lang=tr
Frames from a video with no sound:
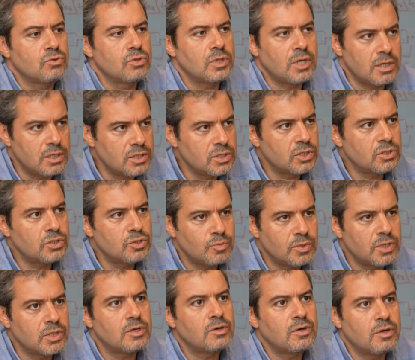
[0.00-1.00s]
Onlarla
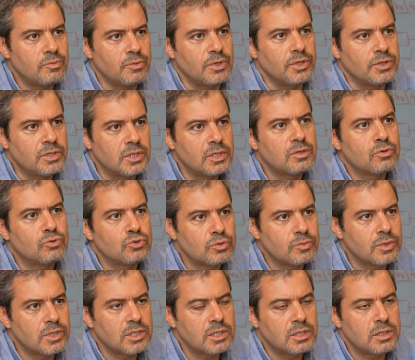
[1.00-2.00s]
çalışmaya devam ettik. O
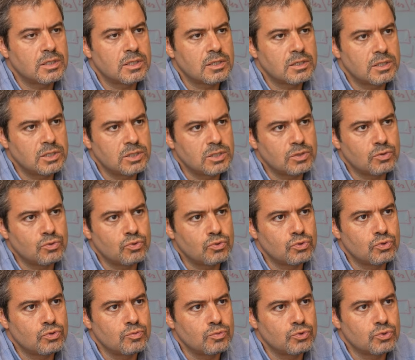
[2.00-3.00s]
zaman iki kişi
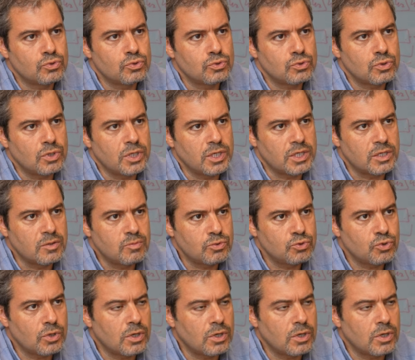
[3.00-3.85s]
kurduğumuz ekip